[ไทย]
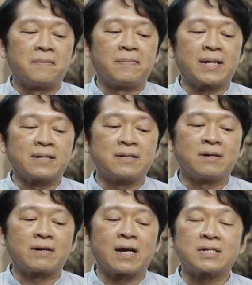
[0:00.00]
เป็นเค
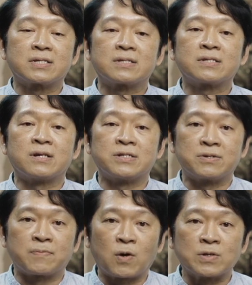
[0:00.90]
รื่องราชอิส
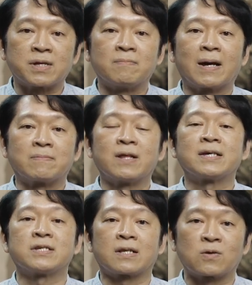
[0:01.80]
ริยพรสำหรับ
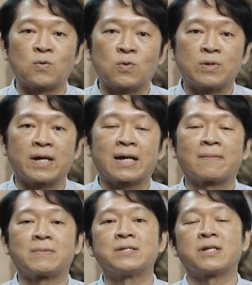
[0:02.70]
ราชตระกูลนะค
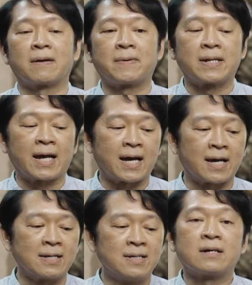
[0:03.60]
รับท่านสถาปนา
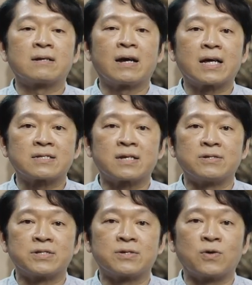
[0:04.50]
เครื่องราช
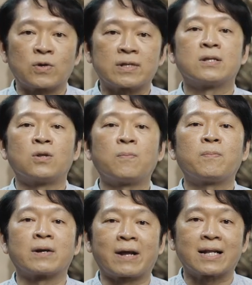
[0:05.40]
อิสริยยศน
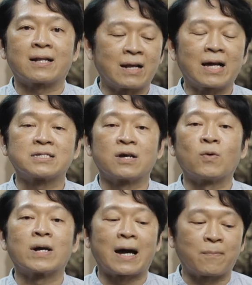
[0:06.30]
พรัตน์ราช
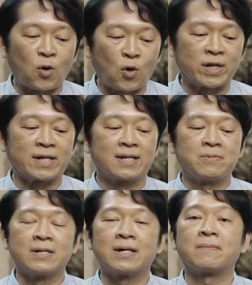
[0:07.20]
วราภรณ์
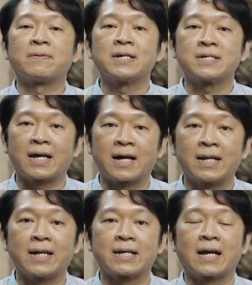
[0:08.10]
เพื่อพระราชทาน
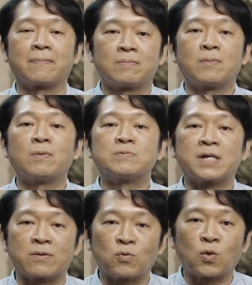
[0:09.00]
ให้กับพระบรม
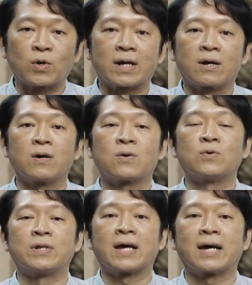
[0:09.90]
สานุวงศ์และก็
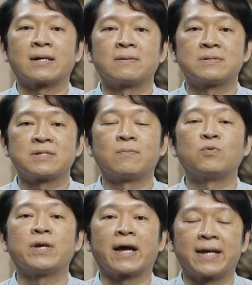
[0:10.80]
ขุนนางชั้น
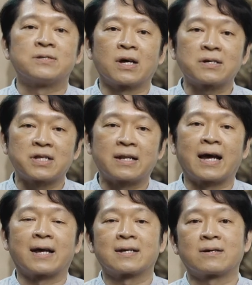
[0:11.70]
ผู้ใหญ่ลักษ
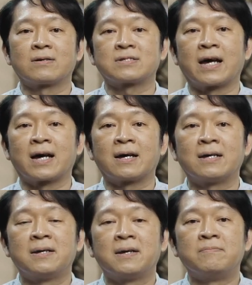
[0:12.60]
ณะก็จะ
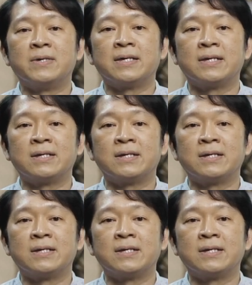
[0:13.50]
มี